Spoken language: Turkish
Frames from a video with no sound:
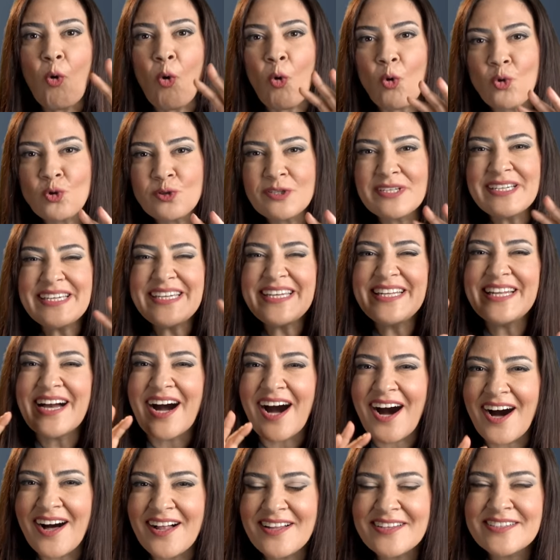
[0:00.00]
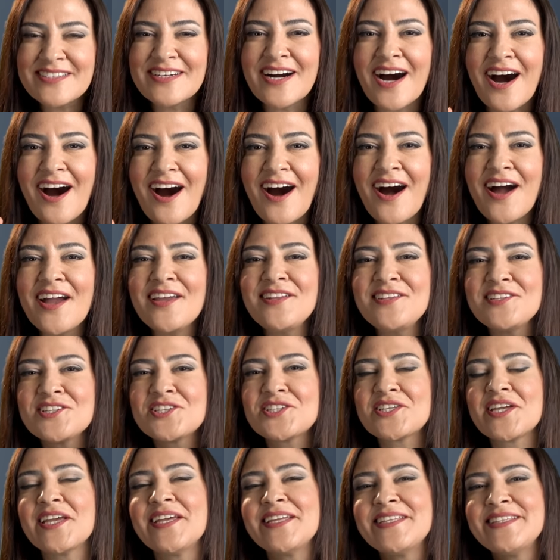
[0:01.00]
olgu ile algı aynı
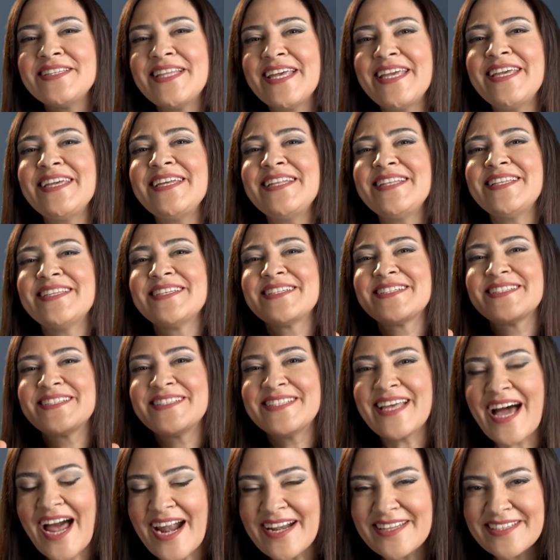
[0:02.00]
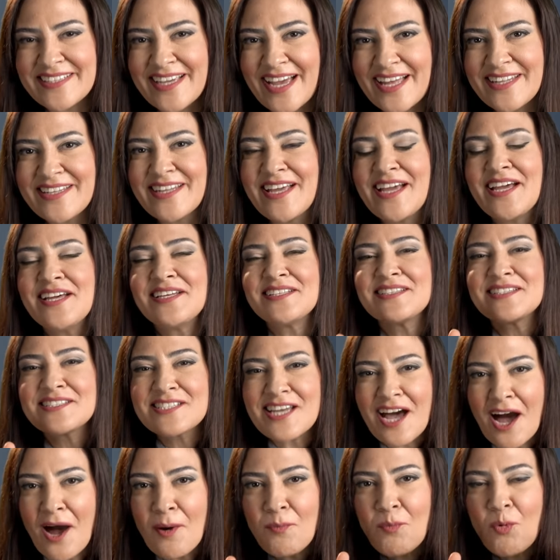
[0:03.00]
şey değildir derken
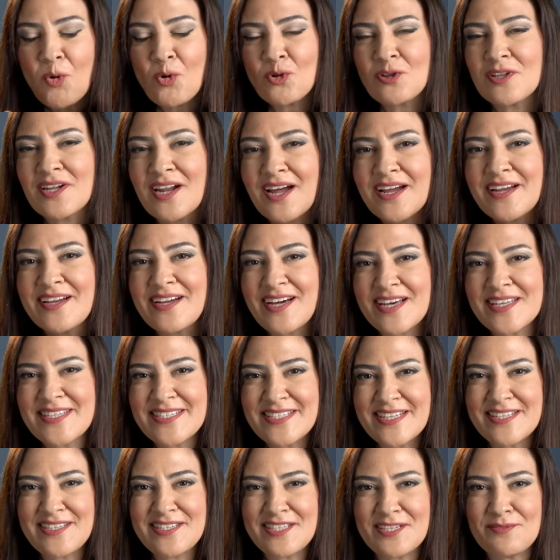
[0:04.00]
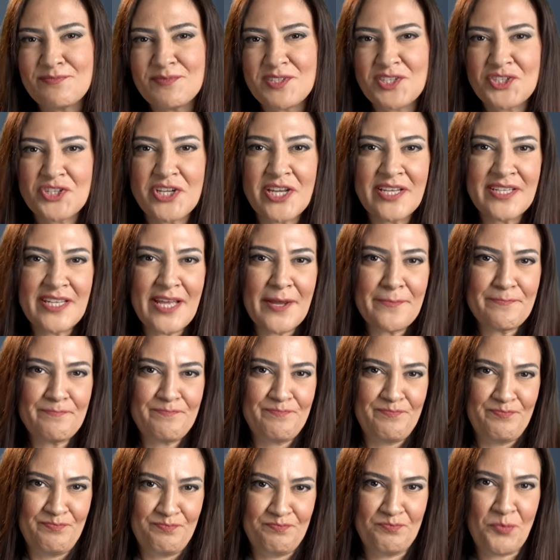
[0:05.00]
tam olarak kastettiğimiz şey de
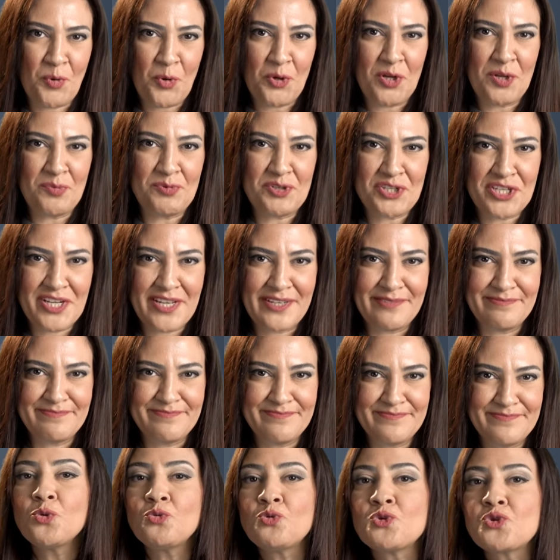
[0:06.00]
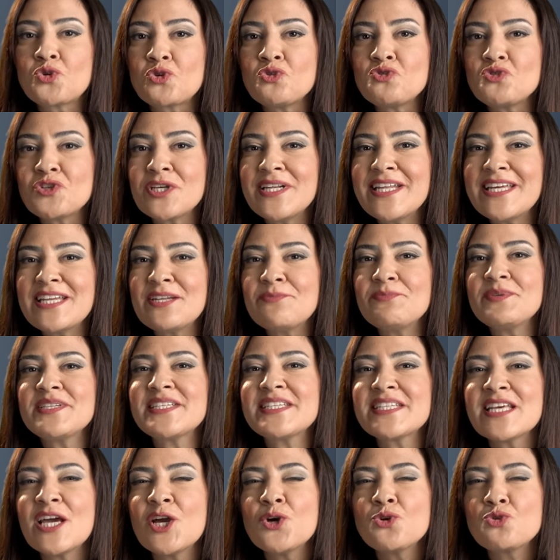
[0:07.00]
böyle bir şey.
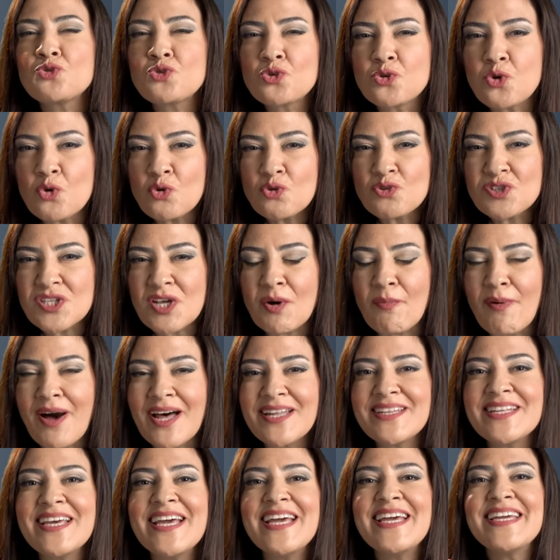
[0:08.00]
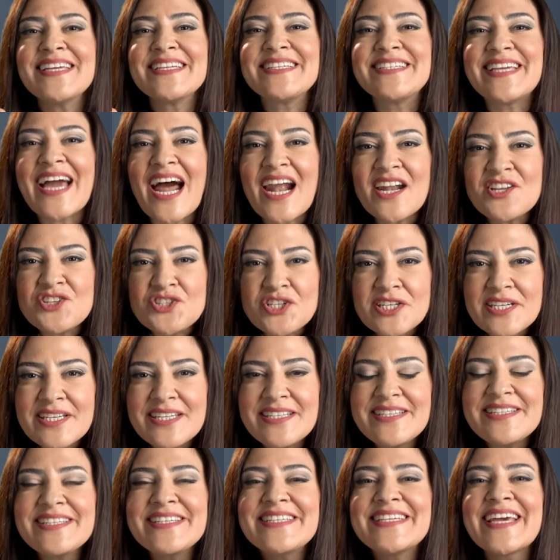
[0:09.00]
Düşüncelerimiz çoğu zaman
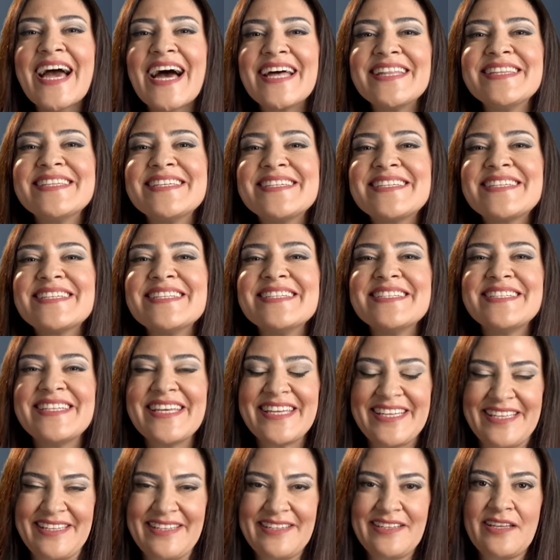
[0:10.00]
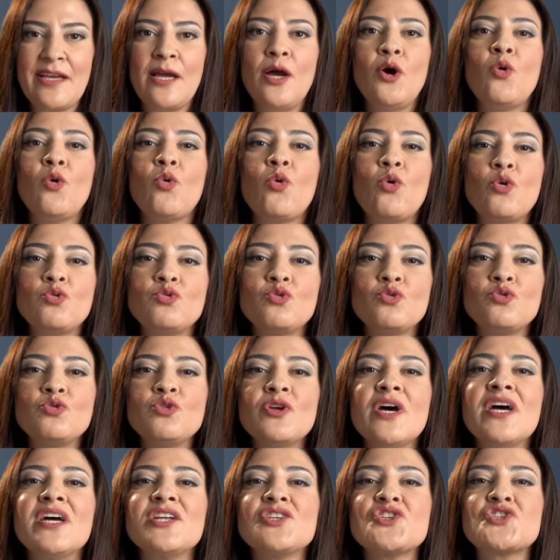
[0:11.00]
gerçeğin kendisini değil, onun
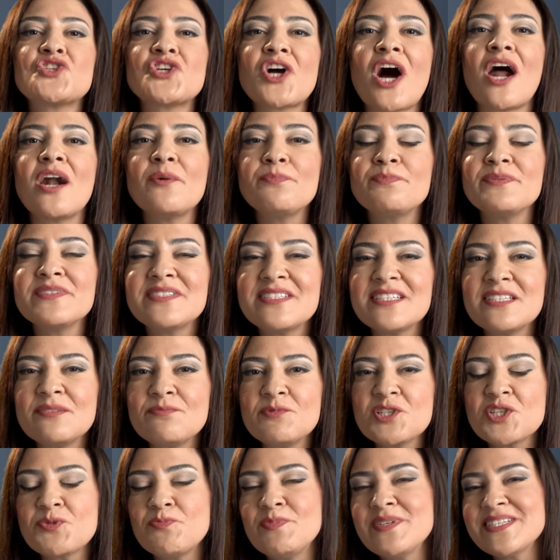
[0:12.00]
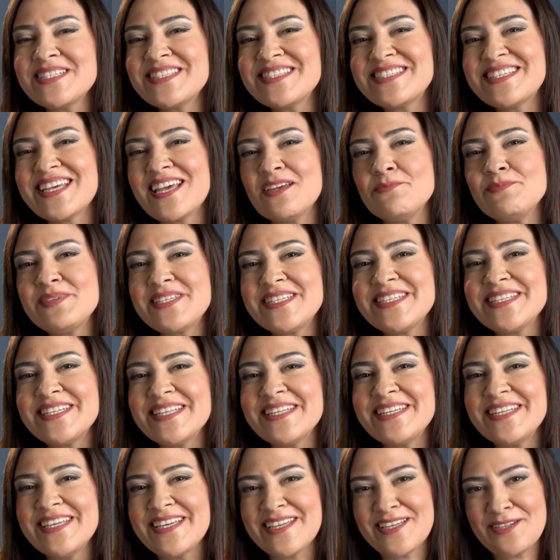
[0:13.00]
çarpıtılmış bir
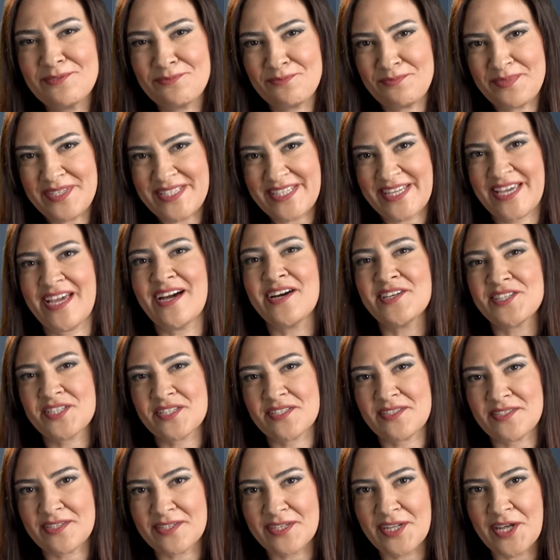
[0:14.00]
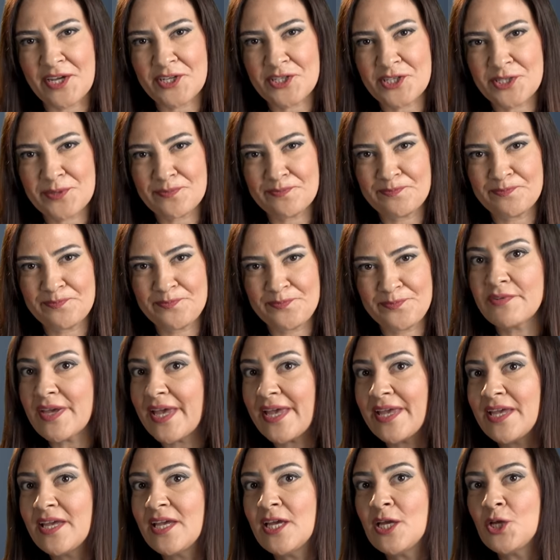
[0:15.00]
temsilini bize yansıtırlar
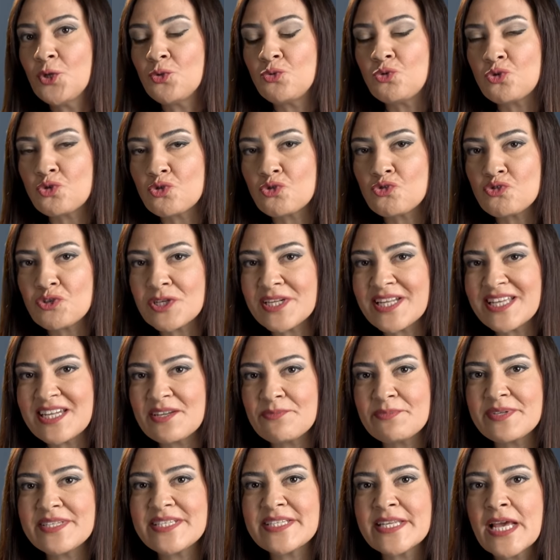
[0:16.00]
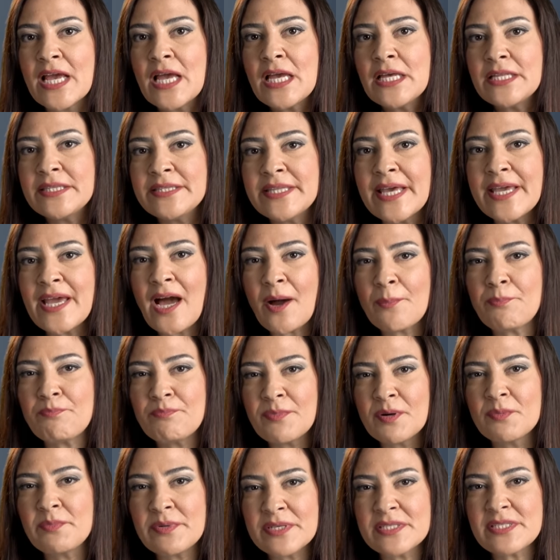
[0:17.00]
ve düşüncelerimiz ne
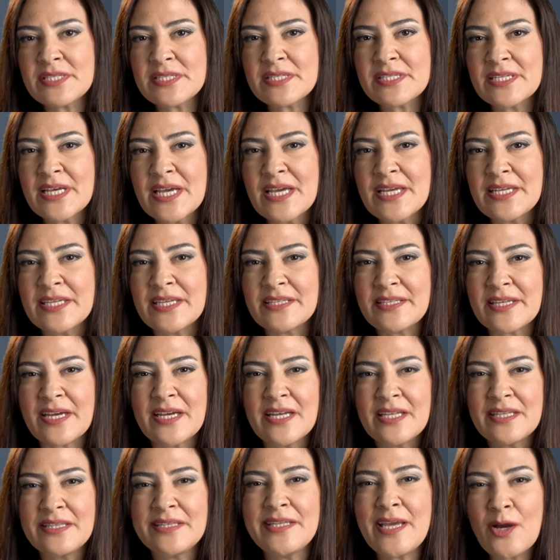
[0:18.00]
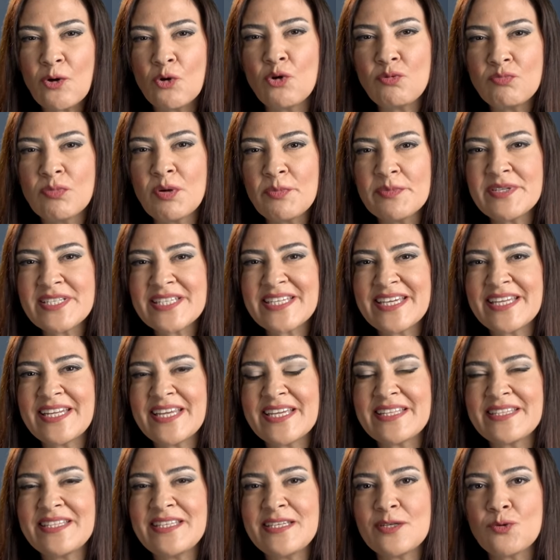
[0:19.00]
yapmamız ya da ne olmamız
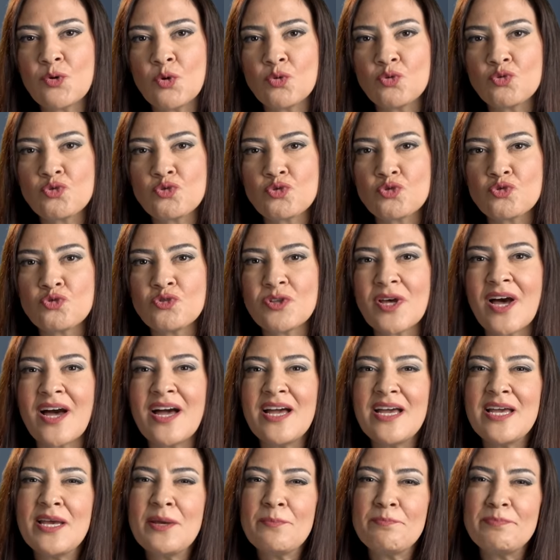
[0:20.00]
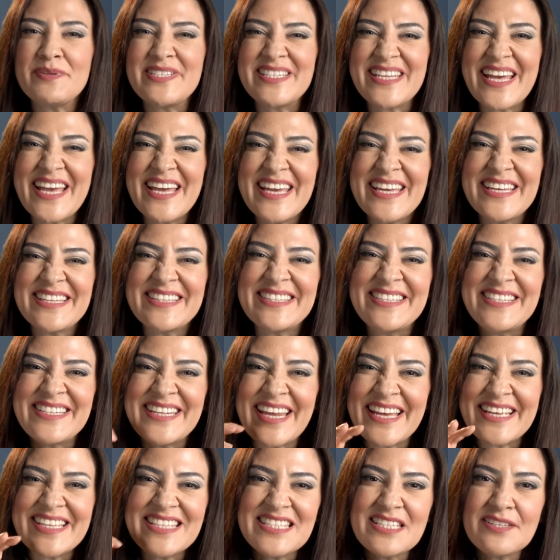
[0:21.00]
gerektiği konusunda bize
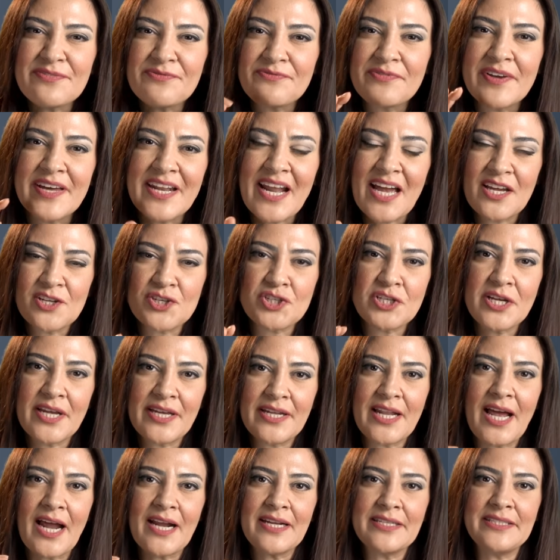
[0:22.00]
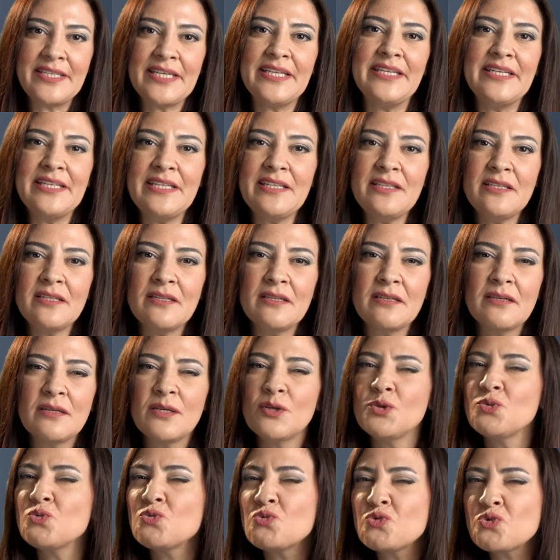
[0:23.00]
direktif veren şeyler değil,
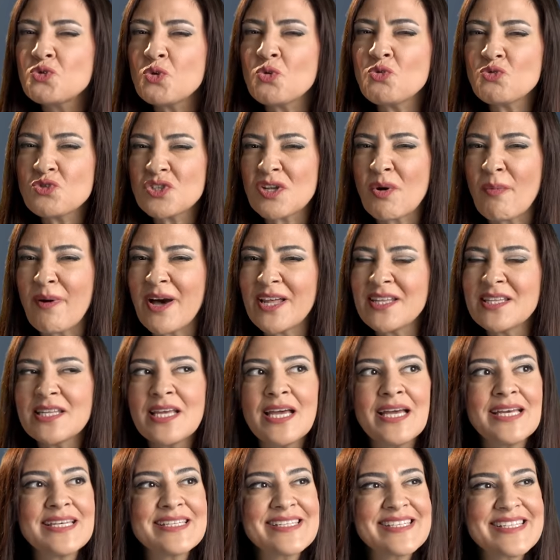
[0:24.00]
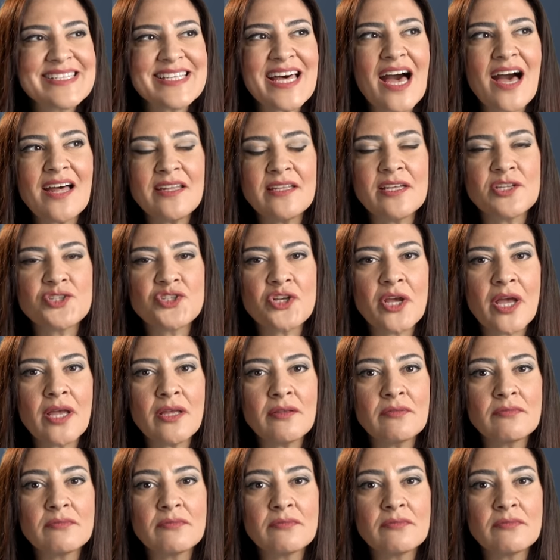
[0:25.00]
çoğu zaman sadece